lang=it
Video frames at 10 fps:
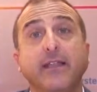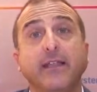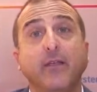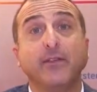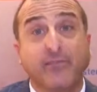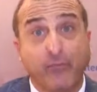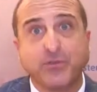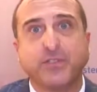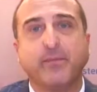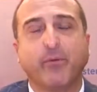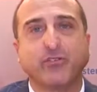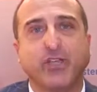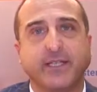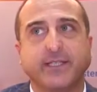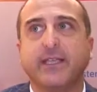dei, flussi di
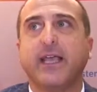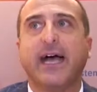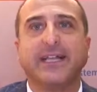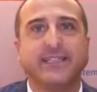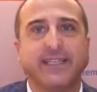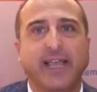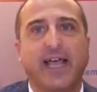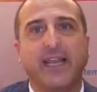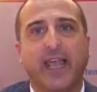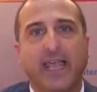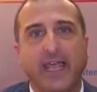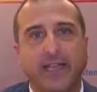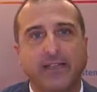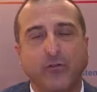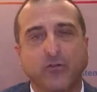processi aziendali
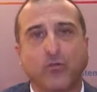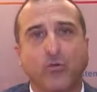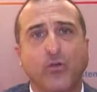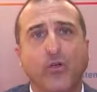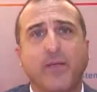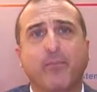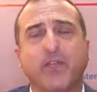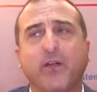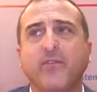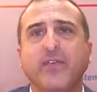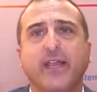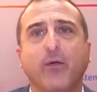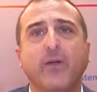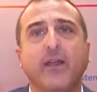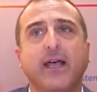e dello studio che potranno avere
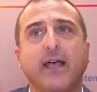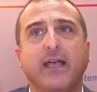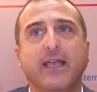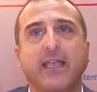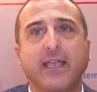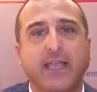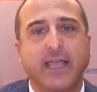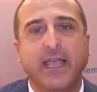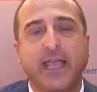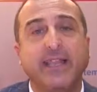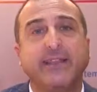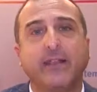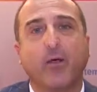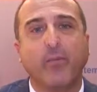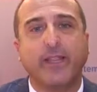un
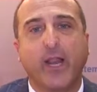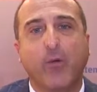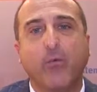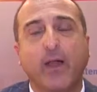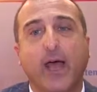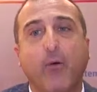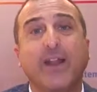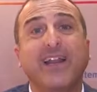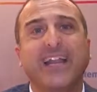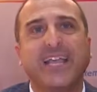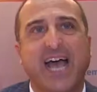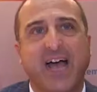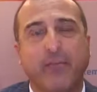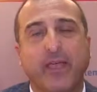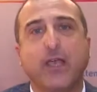come dire, una, un
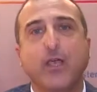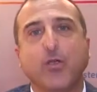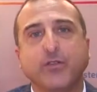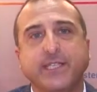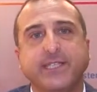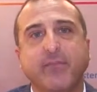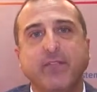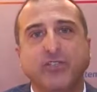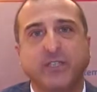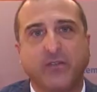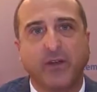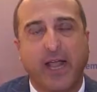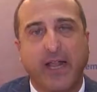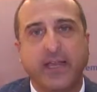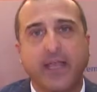legame con sistemi
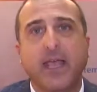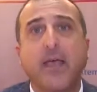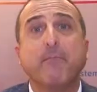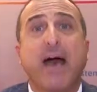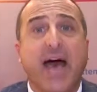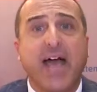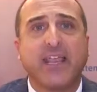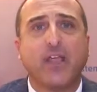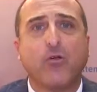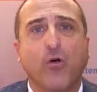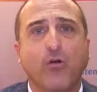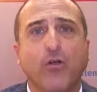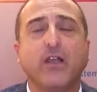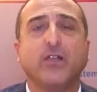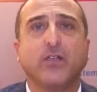gestionali ma anche
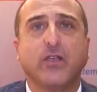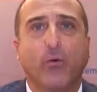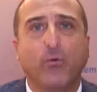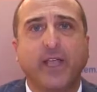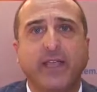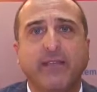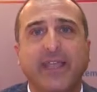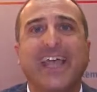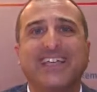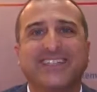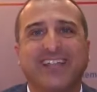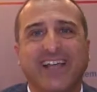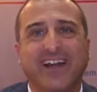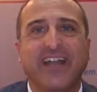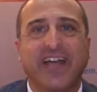con utenti
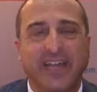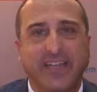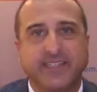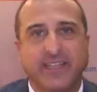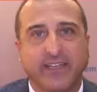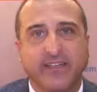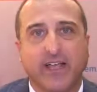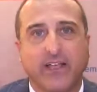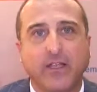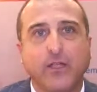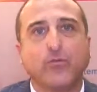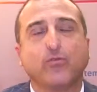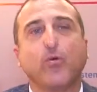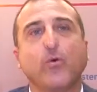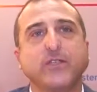esterni all'azienda.
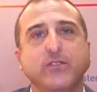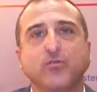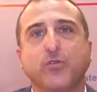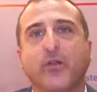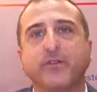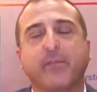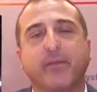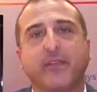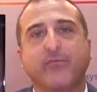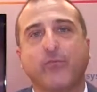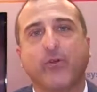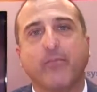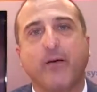Tutto questo sulla nostra piattaforma